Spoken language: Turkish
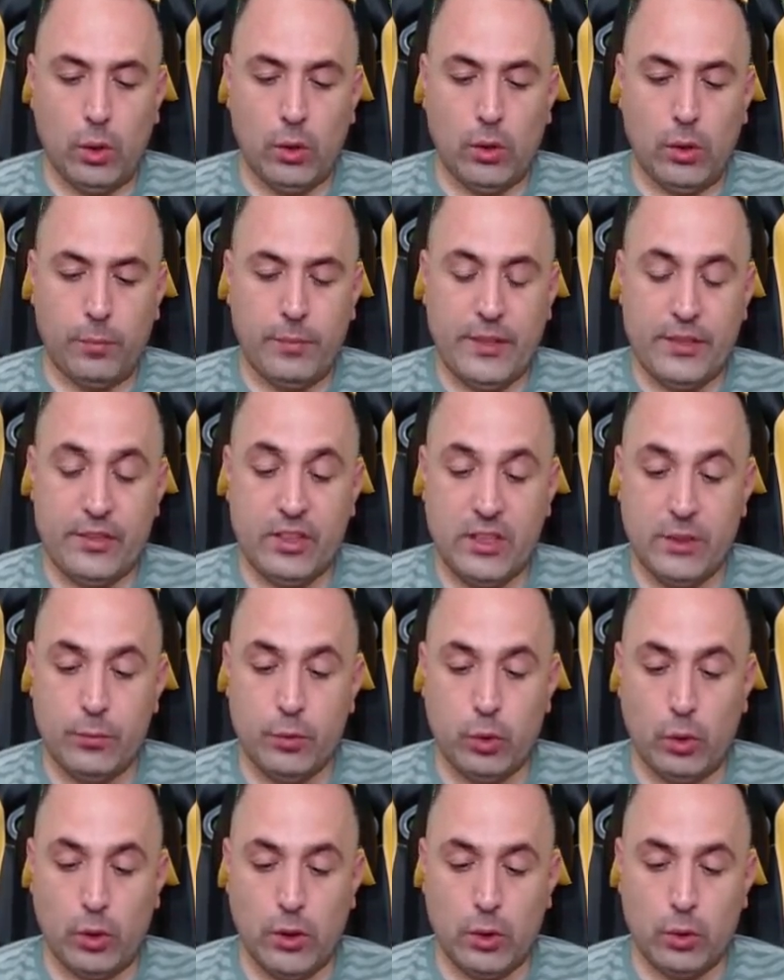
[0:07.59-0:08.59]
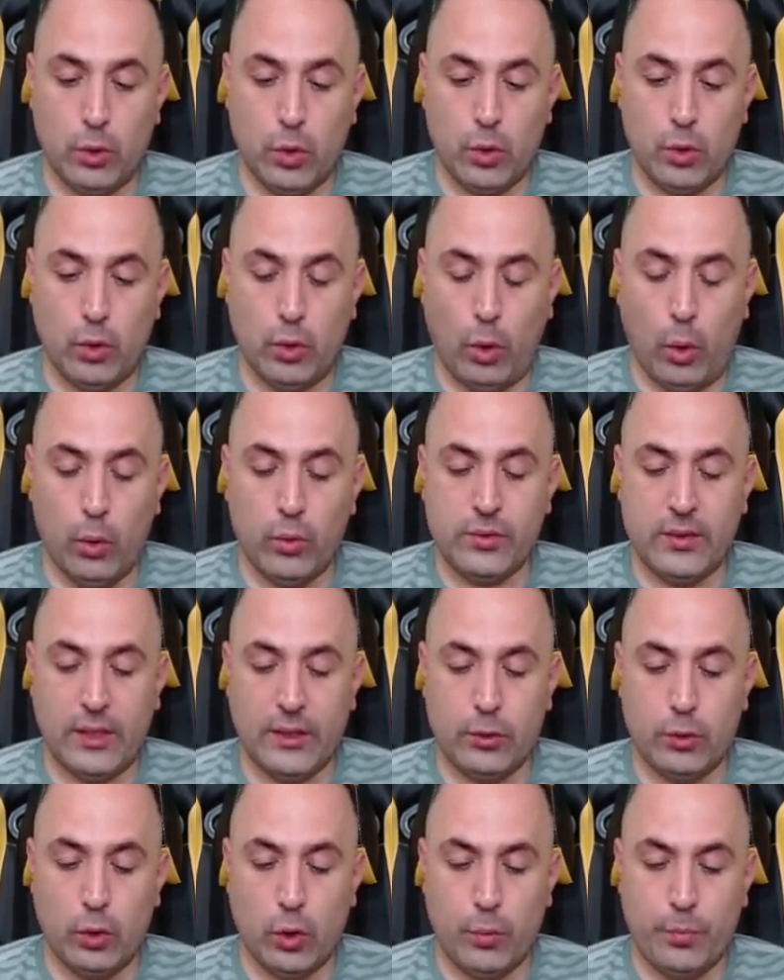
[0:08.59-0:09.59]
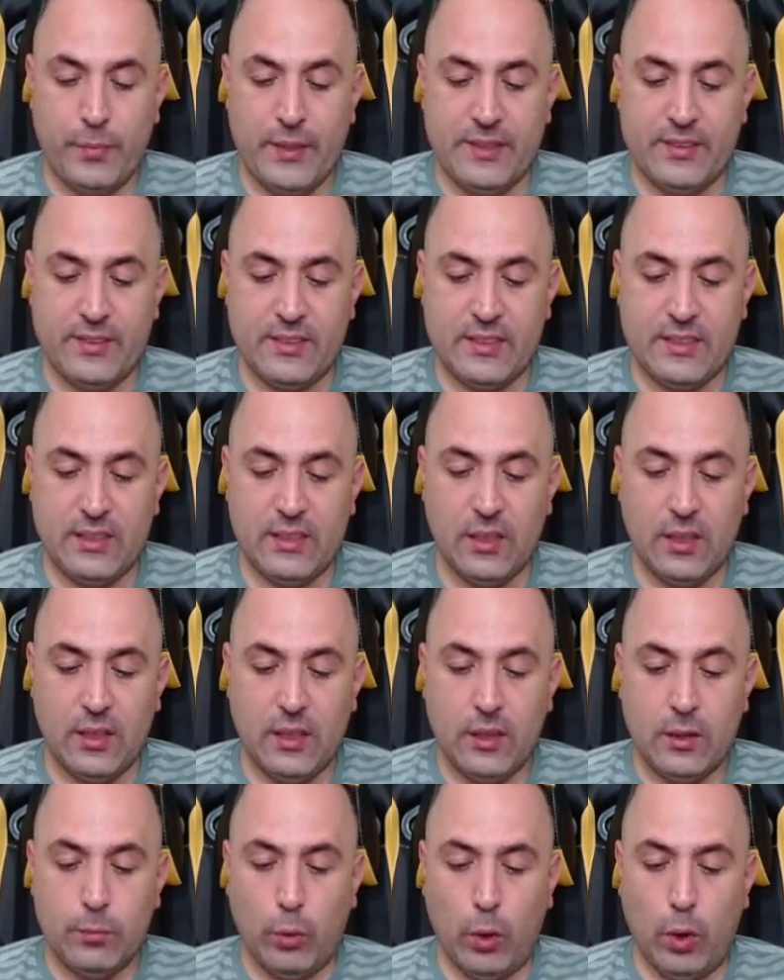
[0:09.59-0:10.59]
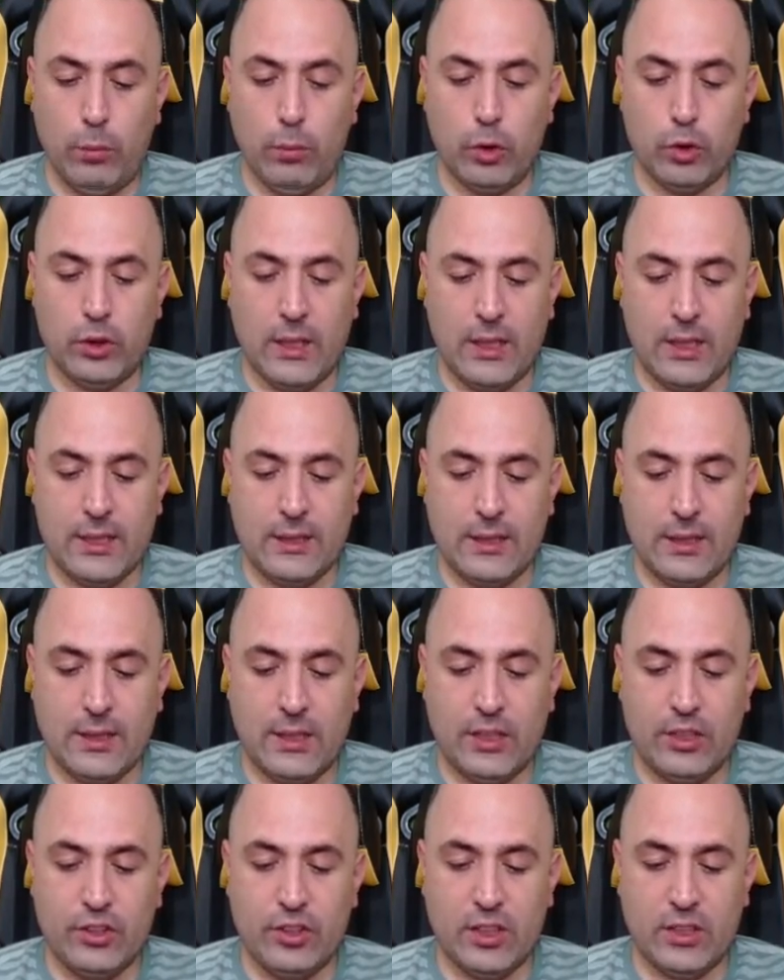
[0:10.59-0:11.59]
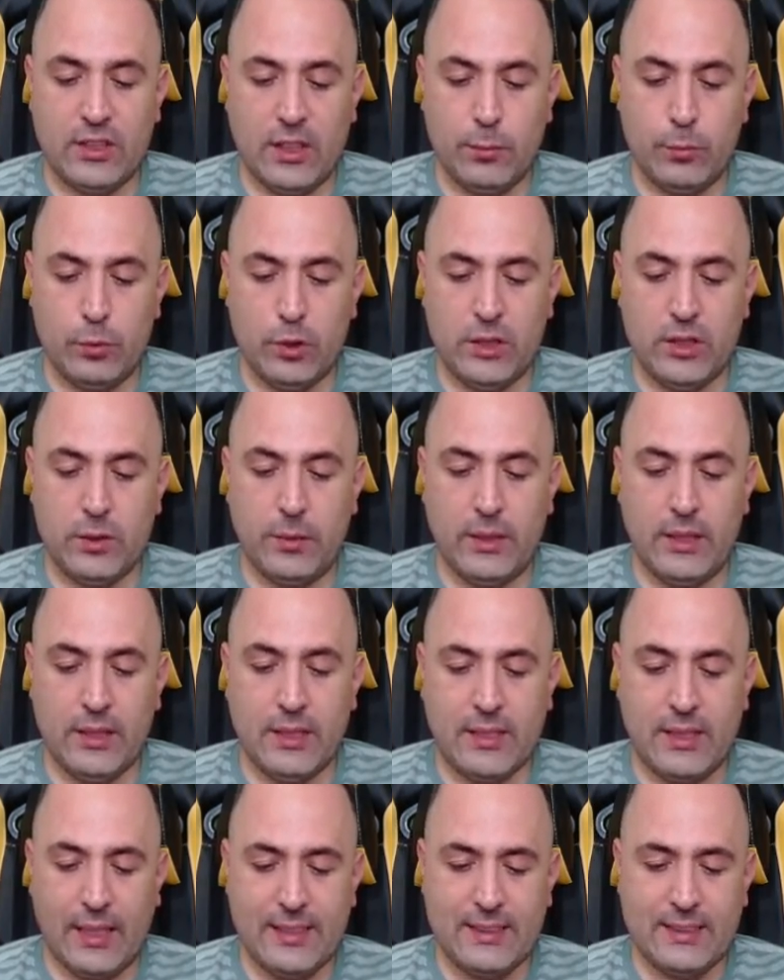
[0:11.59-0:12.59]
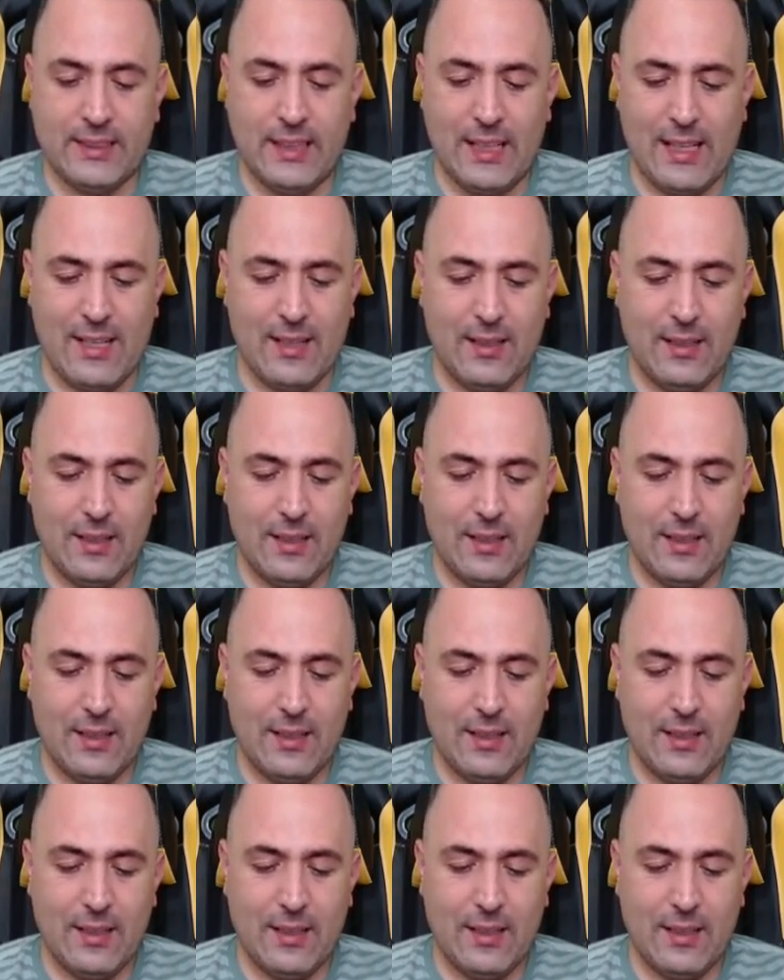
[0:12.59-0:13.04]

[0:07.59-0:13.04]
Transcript: Ama Messi'ymiş ona doğru. Offside yok. Messi bomboş arkadan kayacaklar büyük ihtimalle kaydılar.